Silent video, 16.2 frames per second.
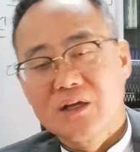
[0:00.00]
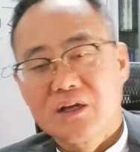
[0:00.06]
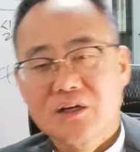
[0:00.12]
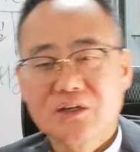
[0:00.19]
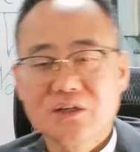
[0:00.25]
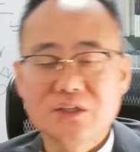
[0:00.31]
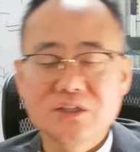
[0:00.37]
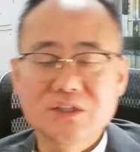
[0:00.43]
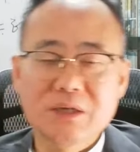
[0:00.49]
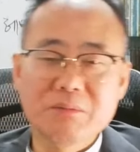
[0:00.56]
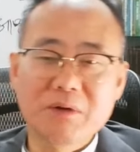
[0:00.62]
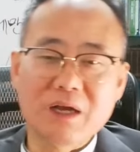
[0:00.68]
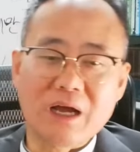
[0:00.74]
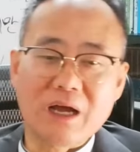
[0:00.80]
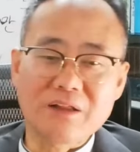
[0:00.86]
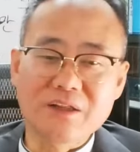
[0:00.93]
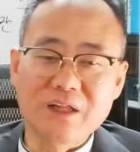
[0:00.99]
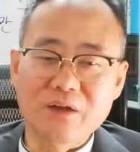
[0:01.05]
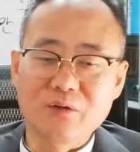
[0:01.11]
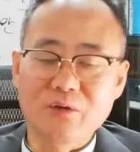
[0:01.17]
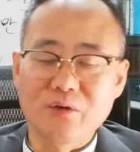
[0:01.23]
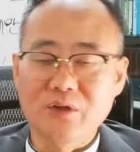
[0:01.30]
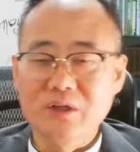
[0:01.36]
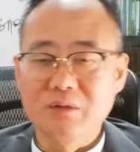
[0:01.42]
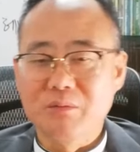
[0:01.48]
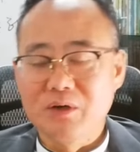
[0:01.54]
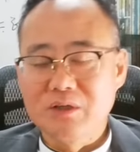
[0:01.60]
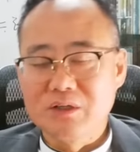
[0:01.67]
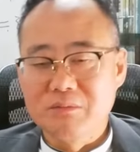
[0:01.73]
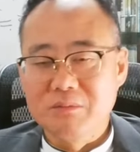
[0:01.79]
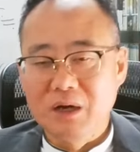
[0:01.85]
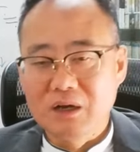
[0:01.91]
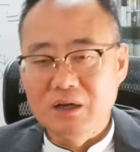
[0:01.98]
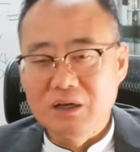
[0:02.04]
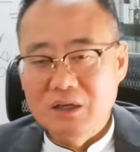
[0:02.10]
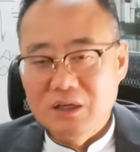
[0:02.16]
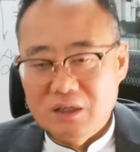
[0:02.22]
그 이제 뭐 간사교육이 뭐니 막